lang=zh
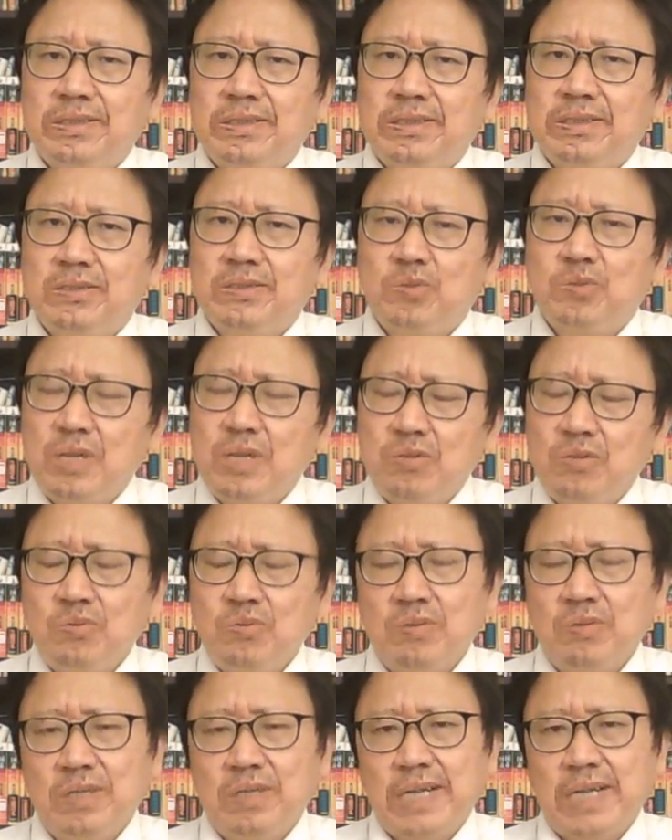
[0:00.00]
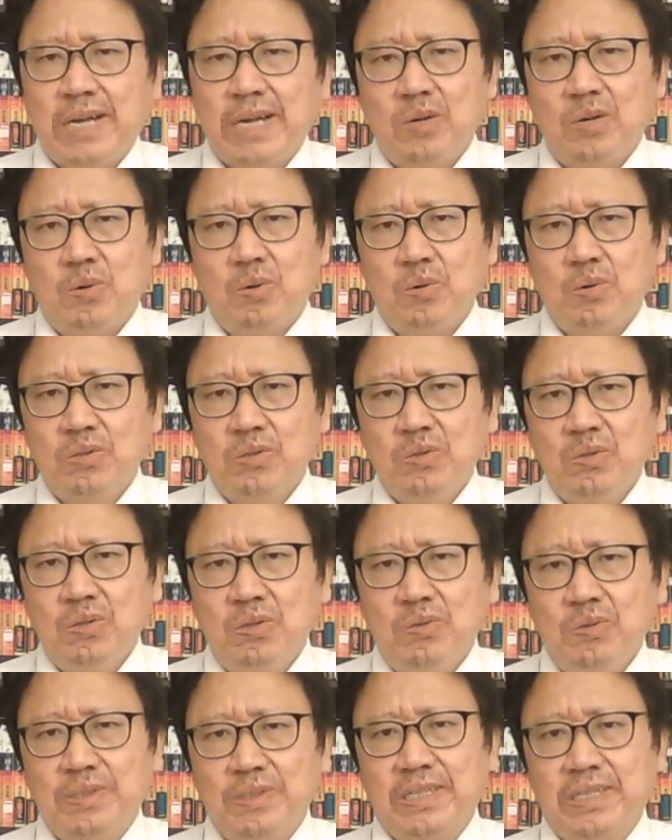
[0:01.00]
追溯还要活捉
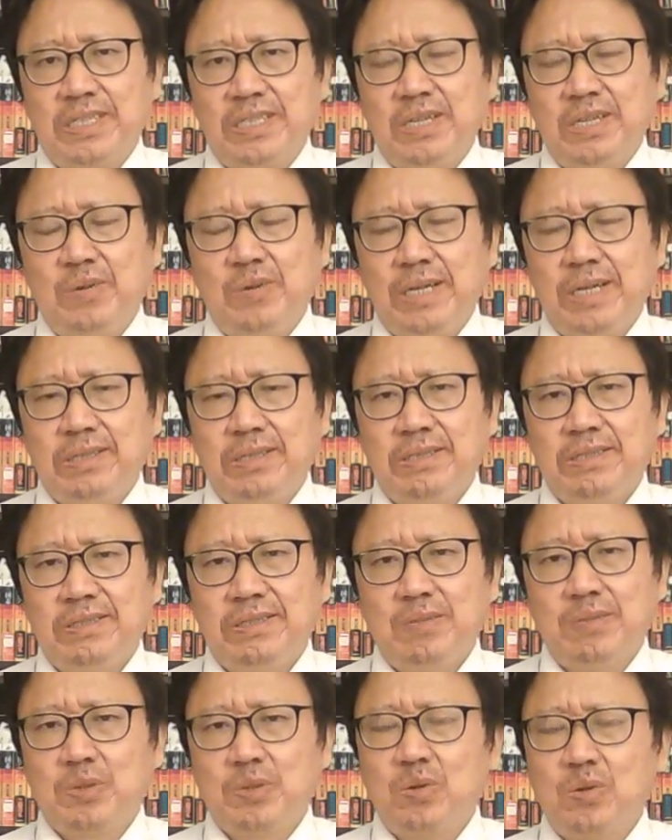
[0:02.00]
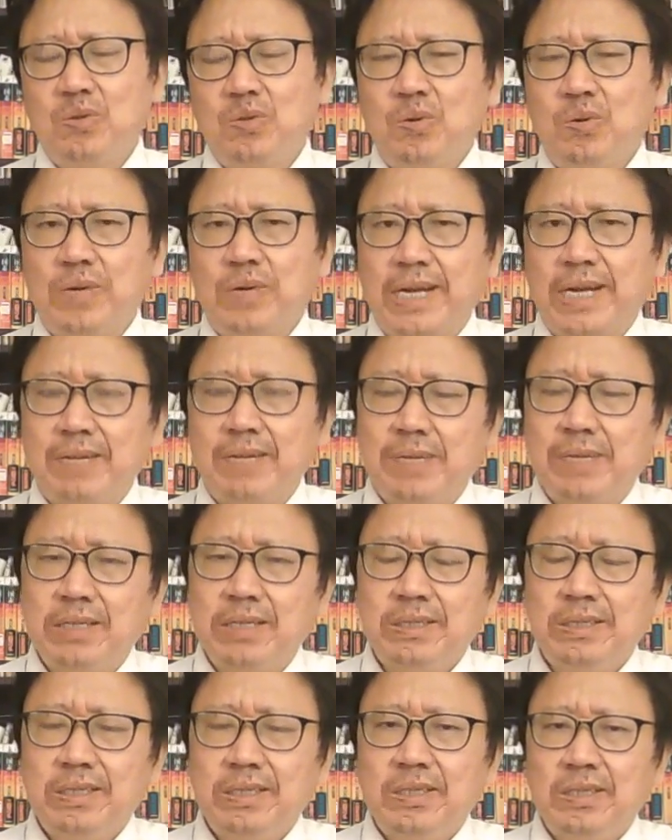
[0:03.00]
我这个新官，这不冲着我来的吗？
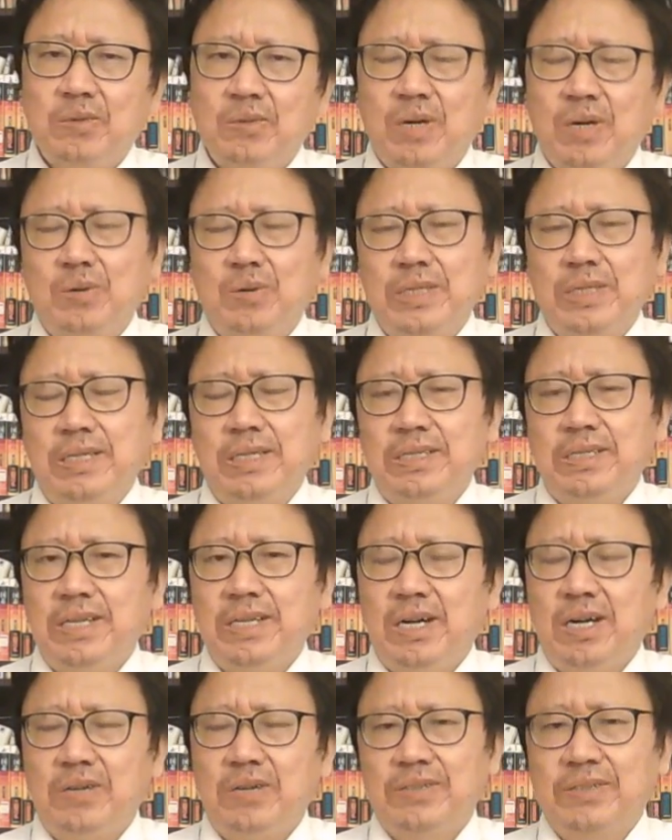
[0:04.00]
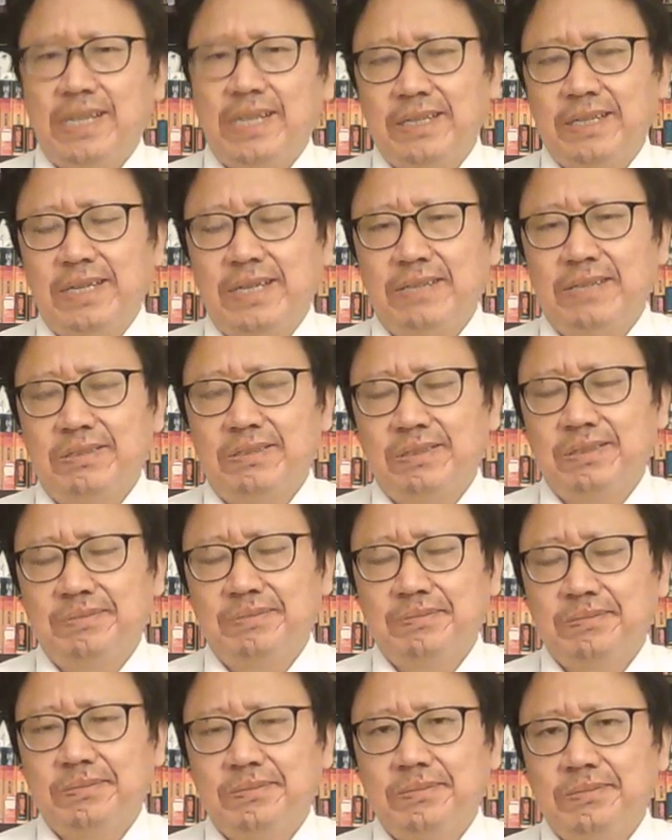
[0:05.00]
王沪宁，你好大的胆子！
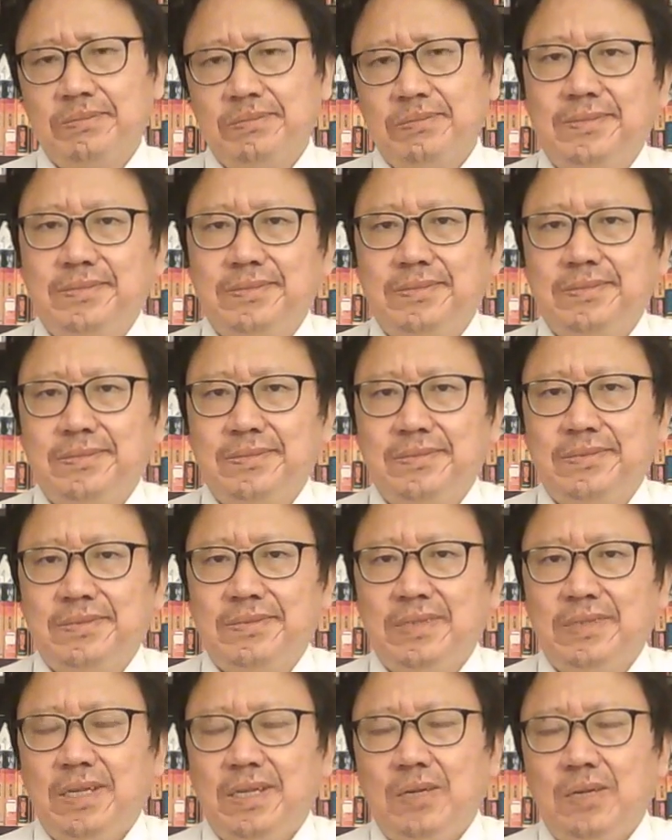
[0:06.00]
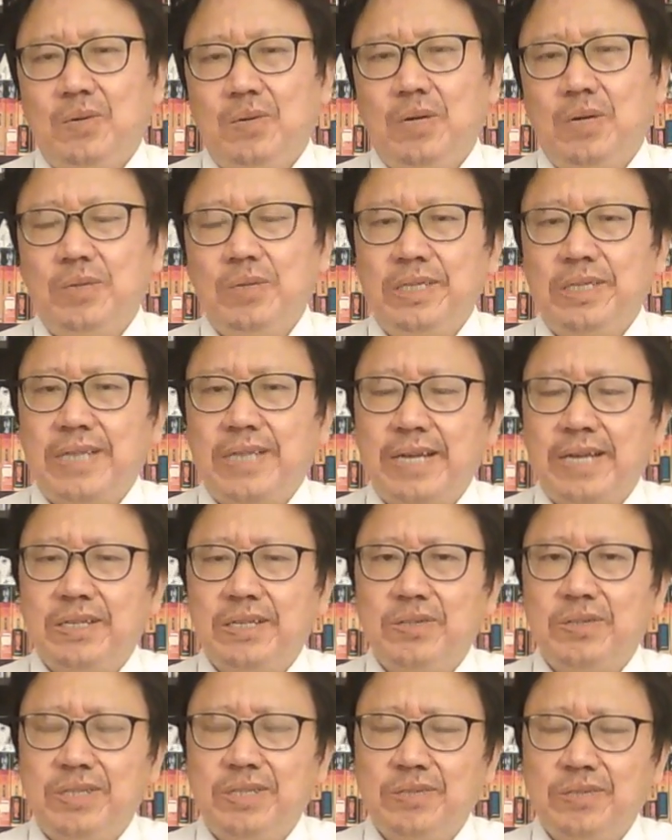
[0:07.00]
王沪宁叹一
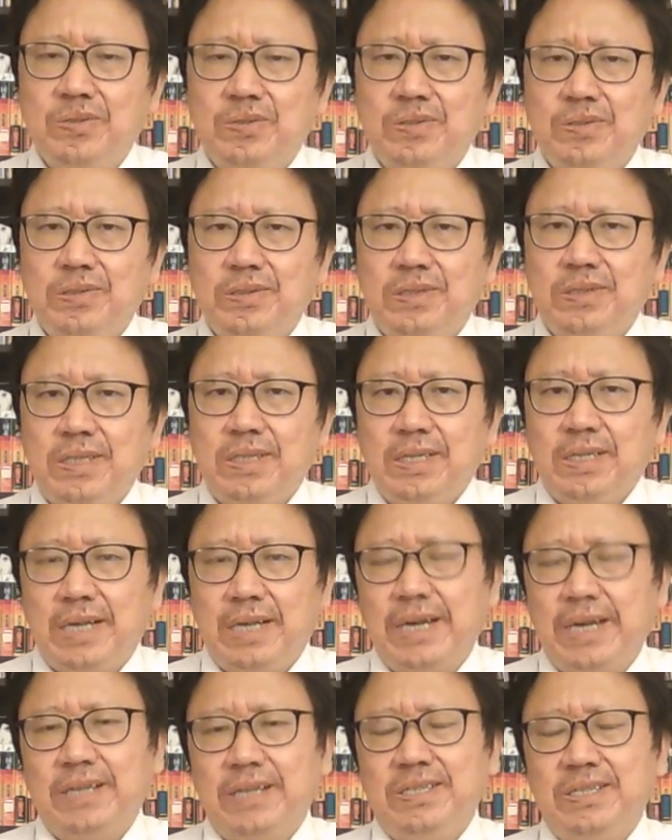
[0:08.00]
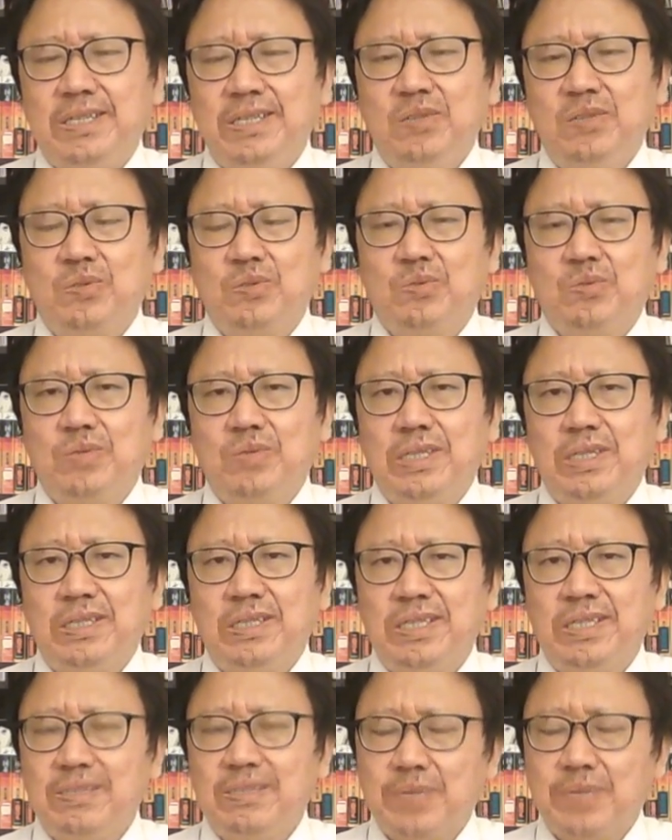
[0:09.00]
口气说：“哎，习总书记，
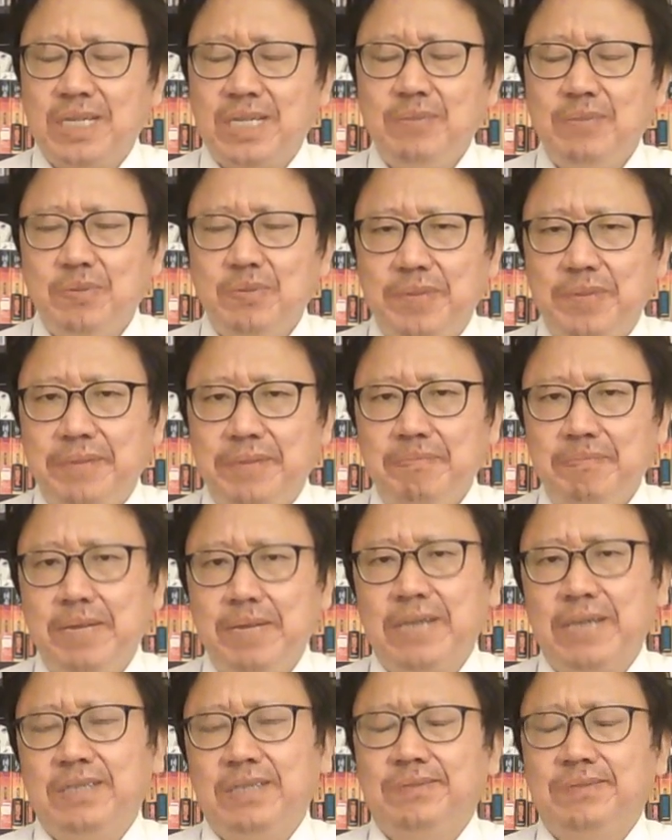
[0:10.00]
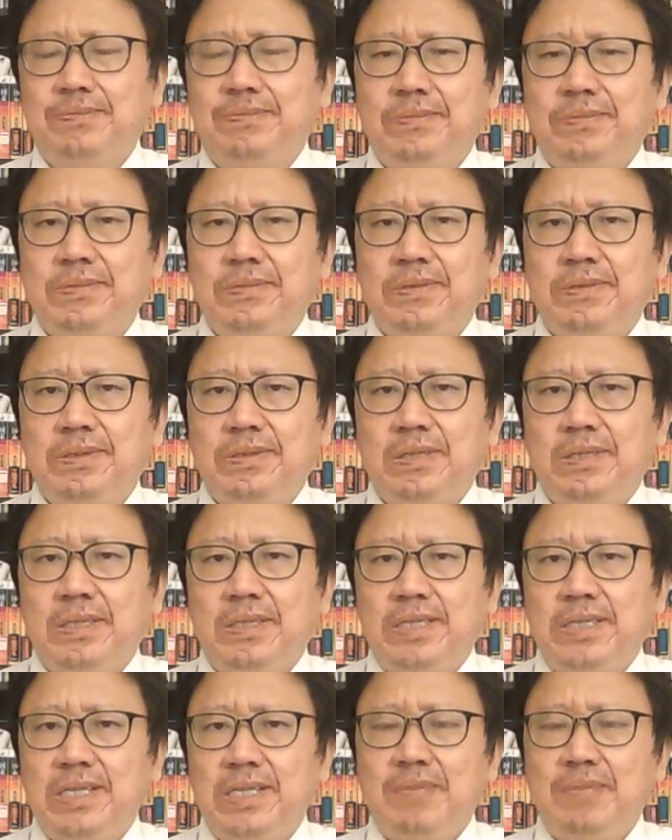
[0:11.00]
你怎么听不明白啊？”
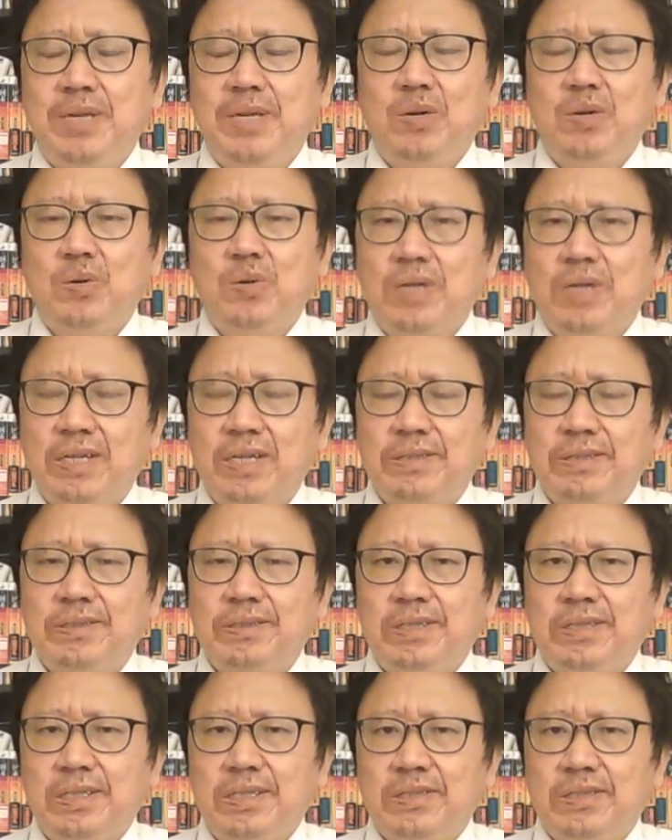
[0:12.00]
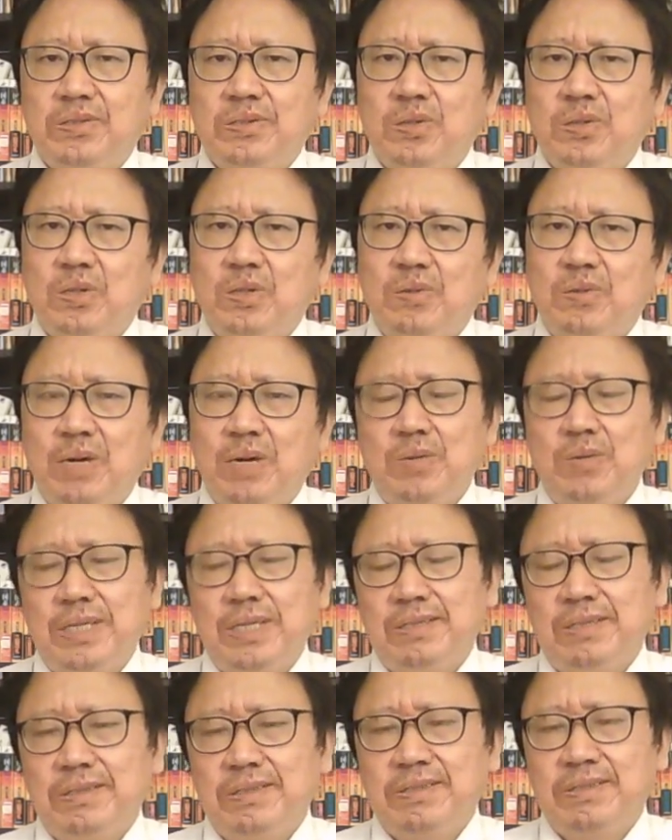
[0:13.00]
习近平火了，说：“王沪宁，
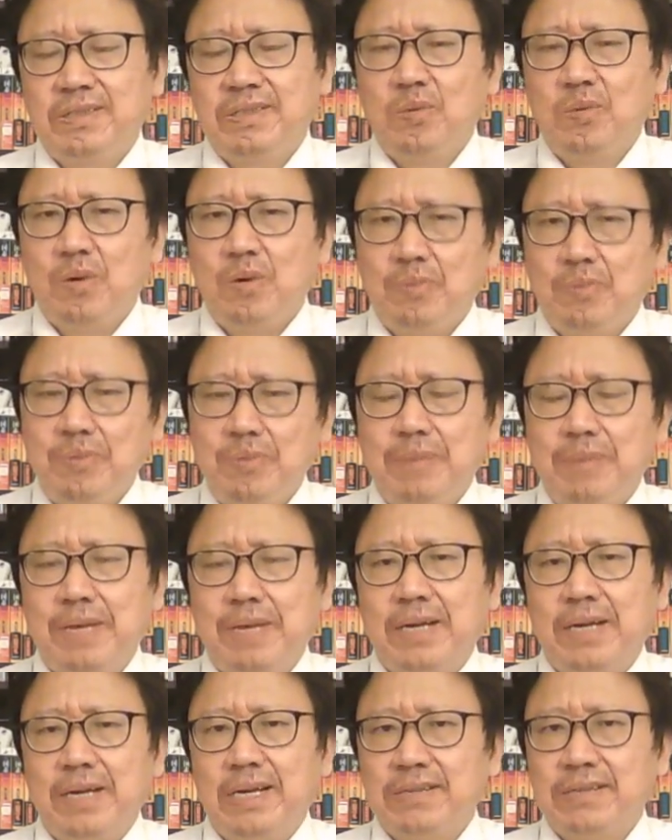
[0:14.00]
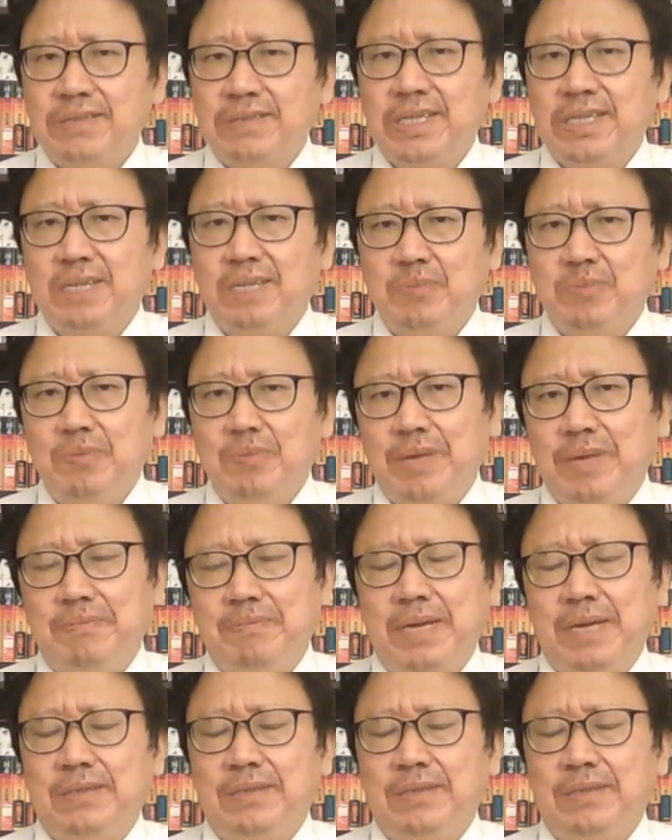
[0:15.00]
是我不明白还是你不明白？